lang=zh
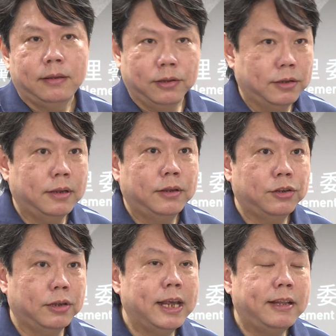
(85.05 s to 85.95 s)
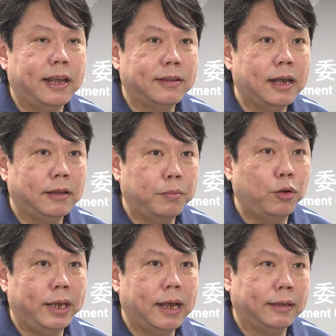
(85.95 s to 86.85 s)
只是时间点上的
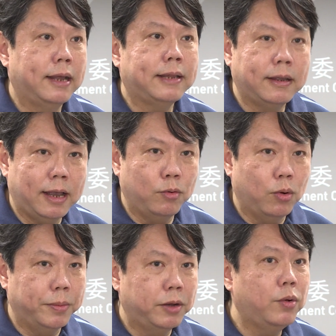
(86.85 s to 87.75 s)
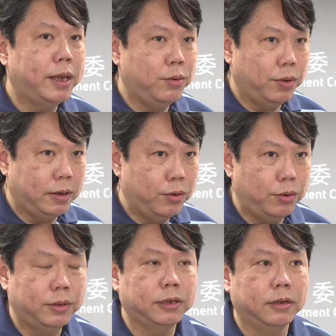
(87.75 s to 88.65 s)
不一样。那当然，我们会与
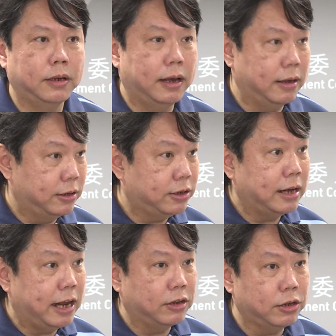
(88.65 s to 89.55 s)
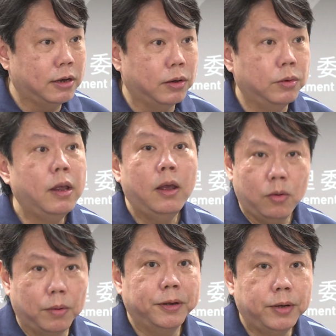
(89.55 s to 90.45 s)
律师呃商量之后，
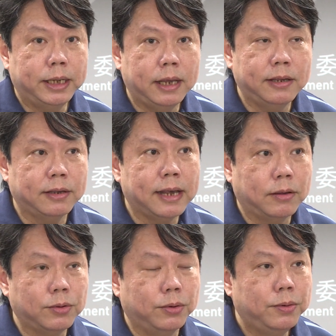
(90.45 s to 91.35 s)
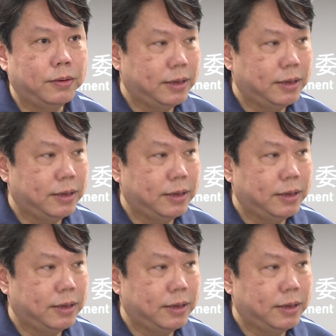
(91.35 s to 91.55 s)
我们会提起上诉。